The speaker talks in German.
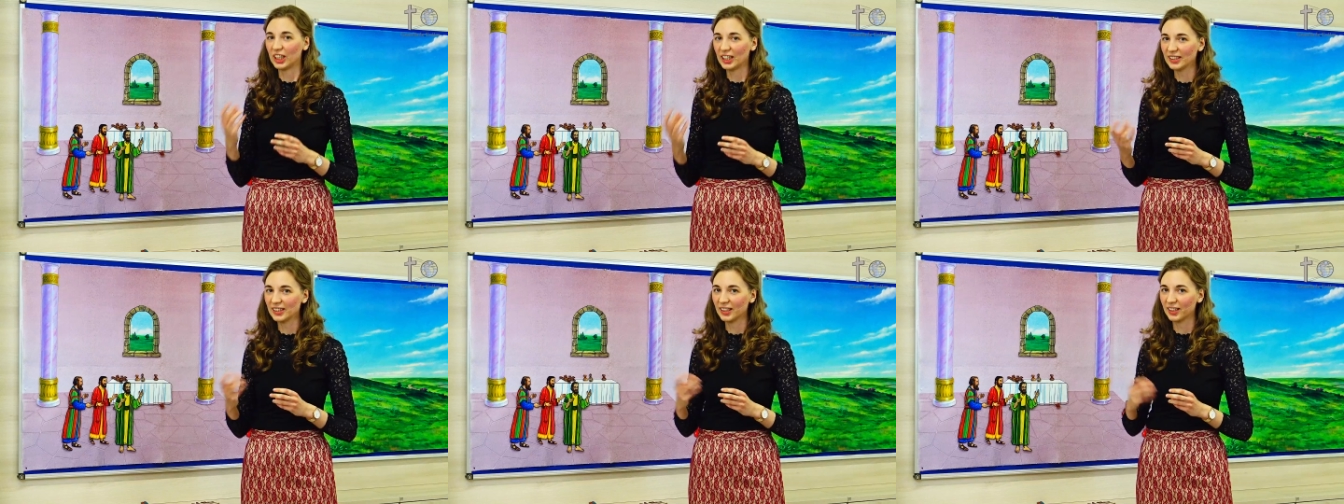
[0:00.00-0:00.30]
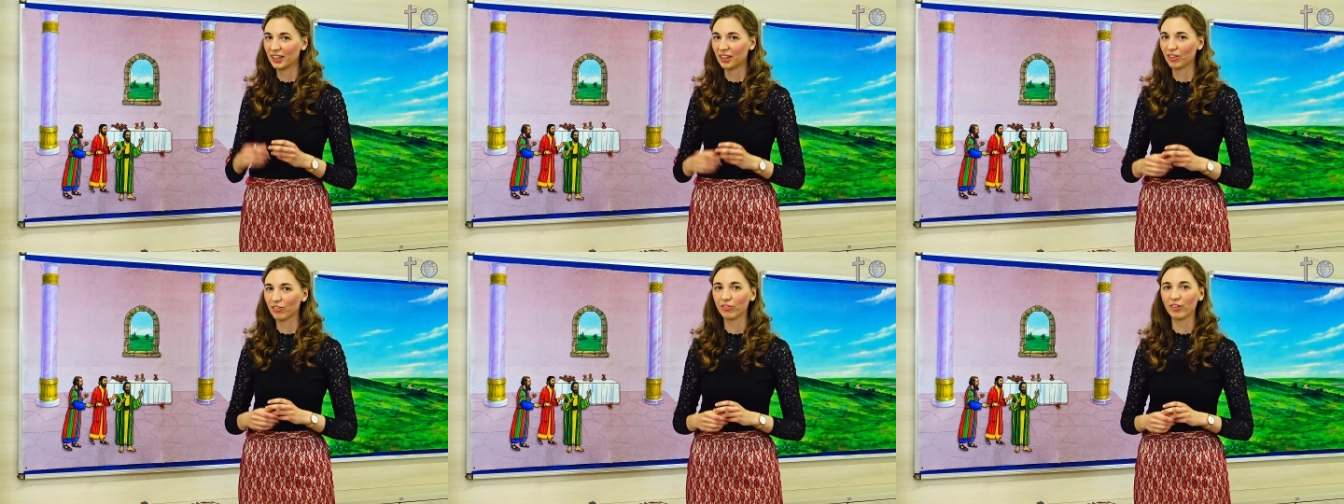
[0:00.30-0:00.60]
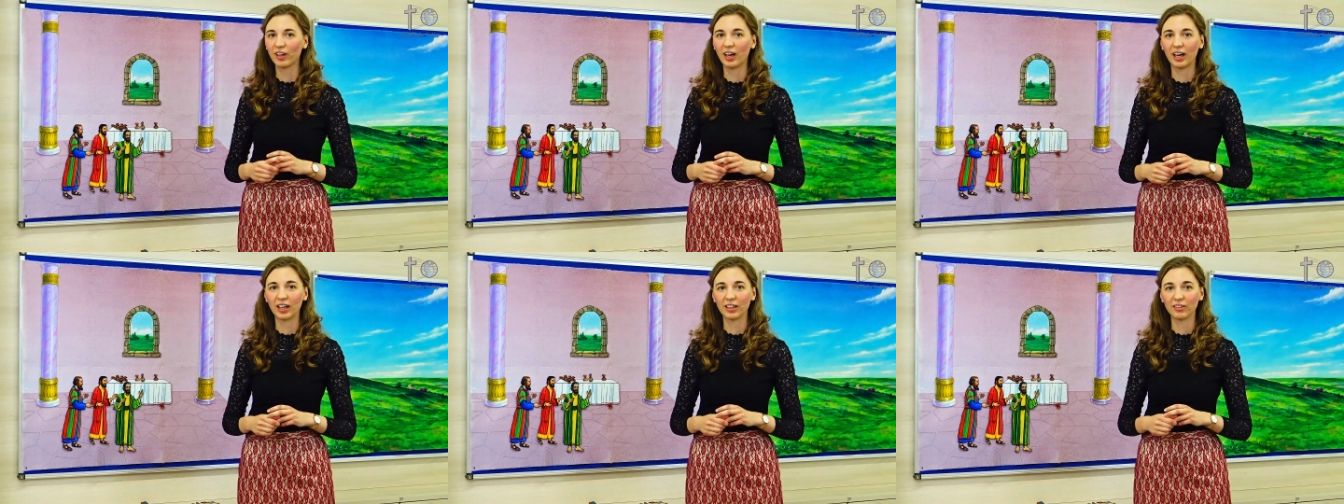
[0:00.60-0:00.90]
dass er dann
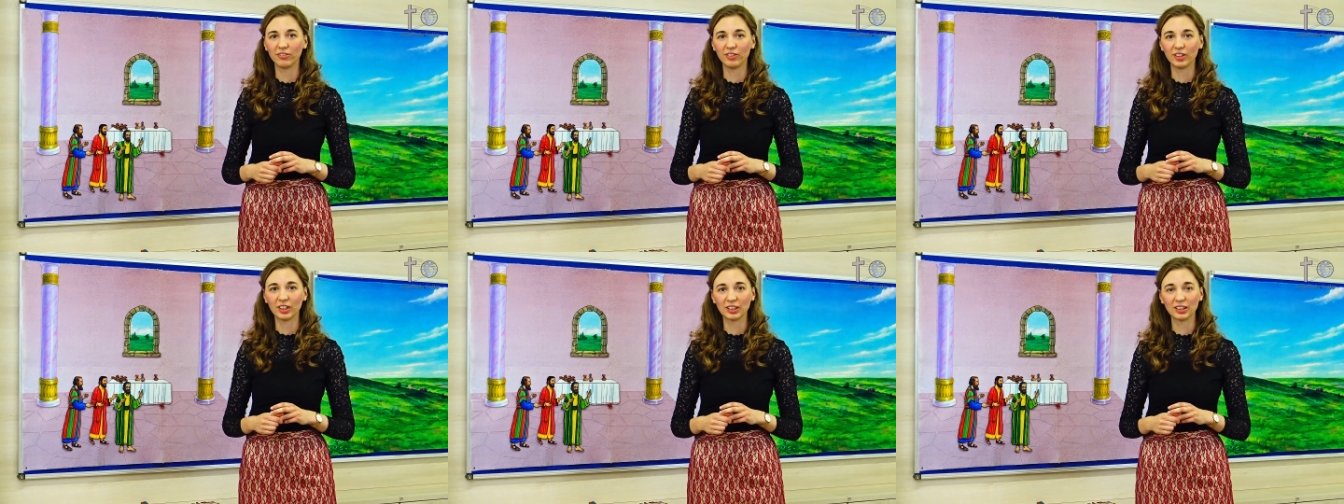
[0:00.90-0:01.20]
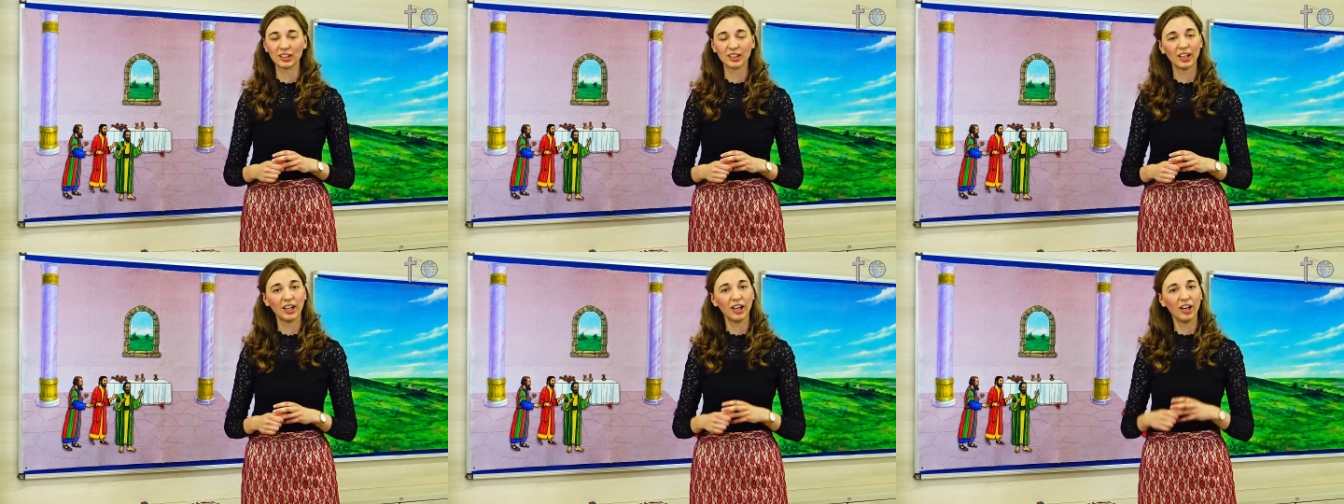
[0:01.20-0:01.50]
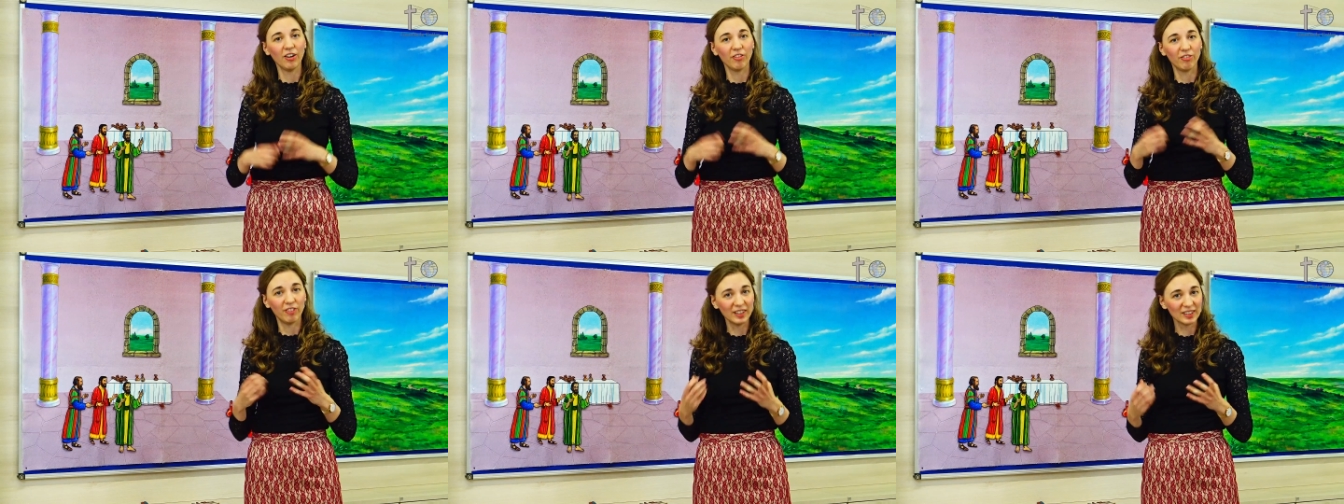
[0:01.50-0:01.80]
fragen wird,
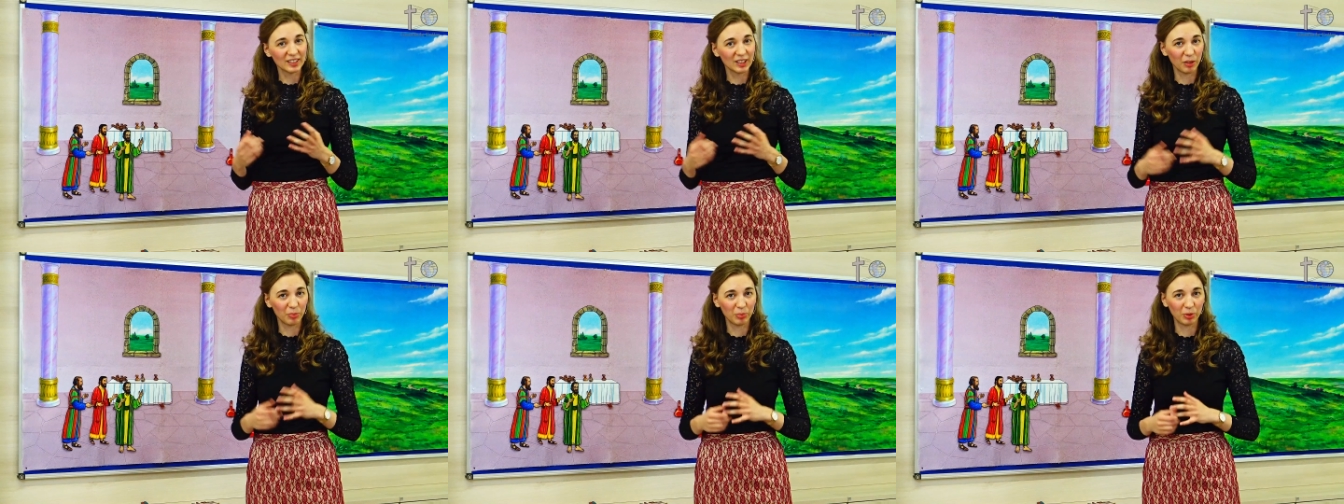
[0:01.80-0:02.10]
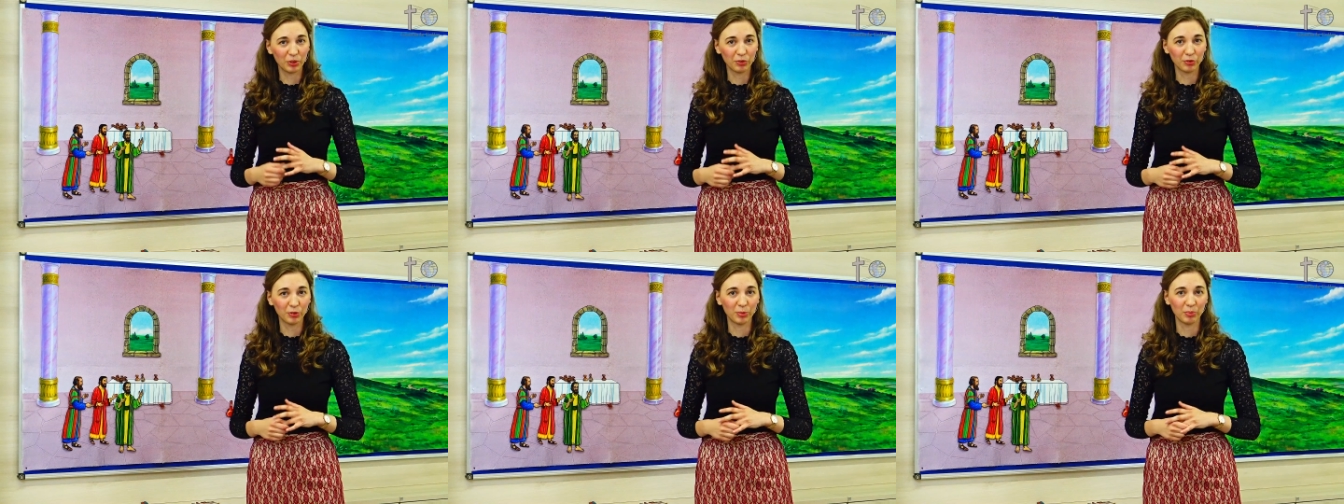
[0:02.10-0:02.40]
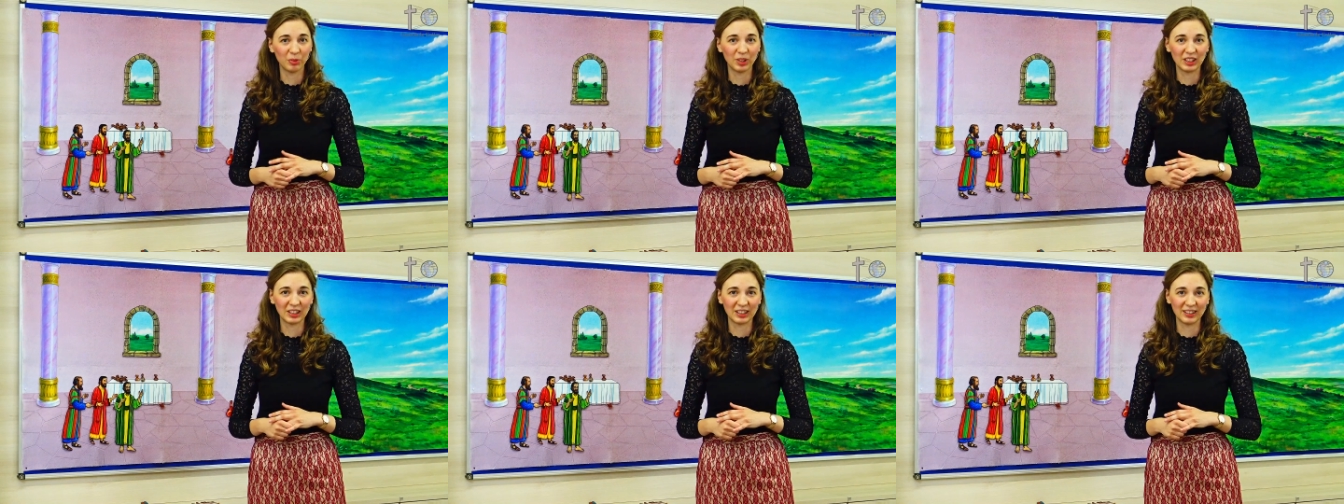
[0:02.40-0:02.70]
was habt ihr für
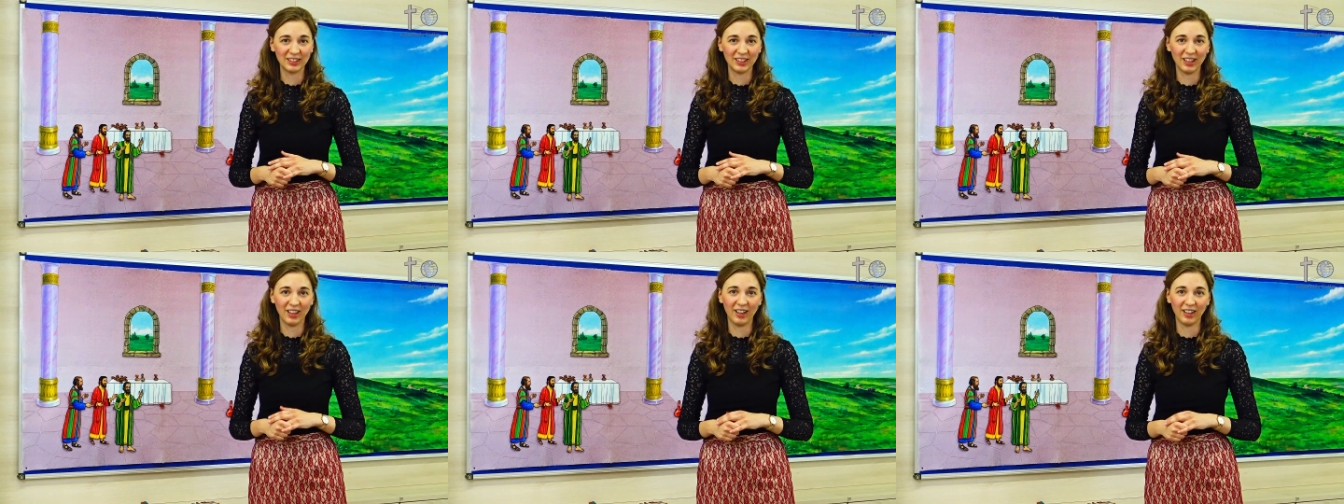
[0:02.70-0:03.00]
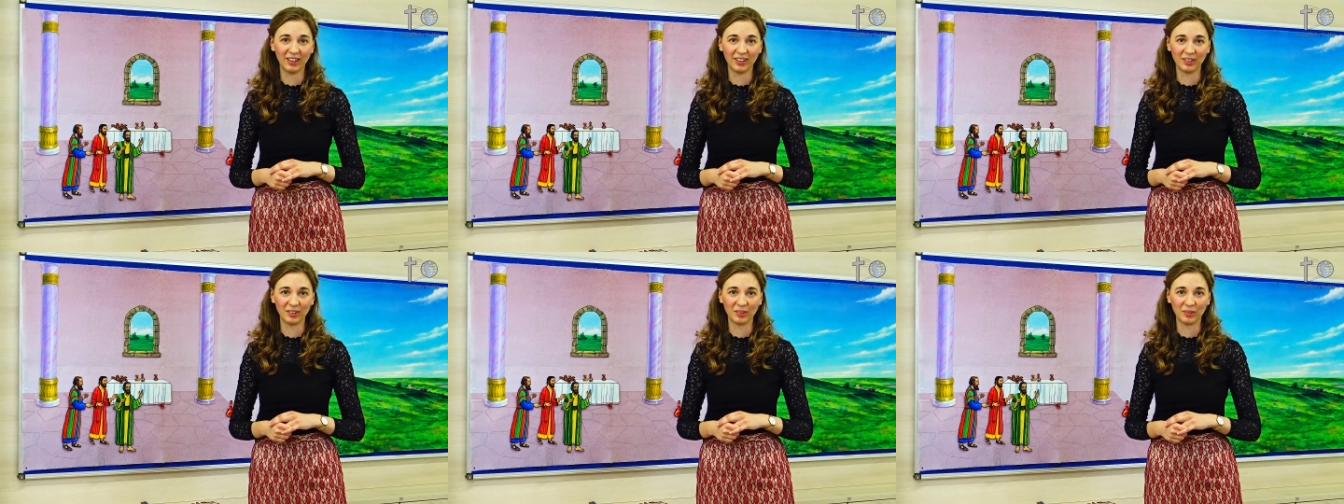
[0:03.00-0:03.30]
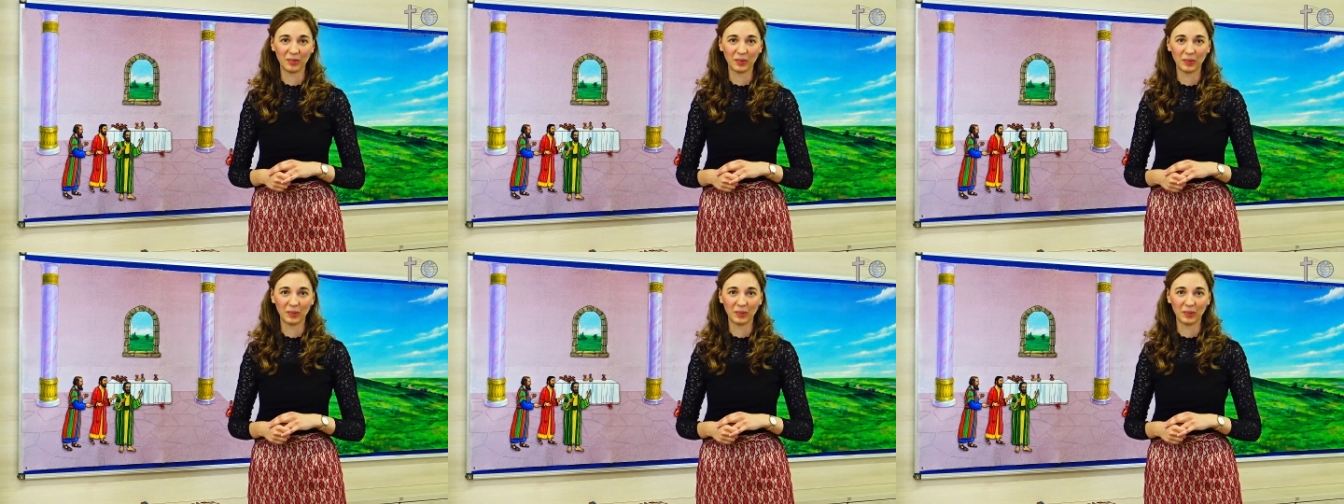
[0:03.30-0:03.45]
mich getan?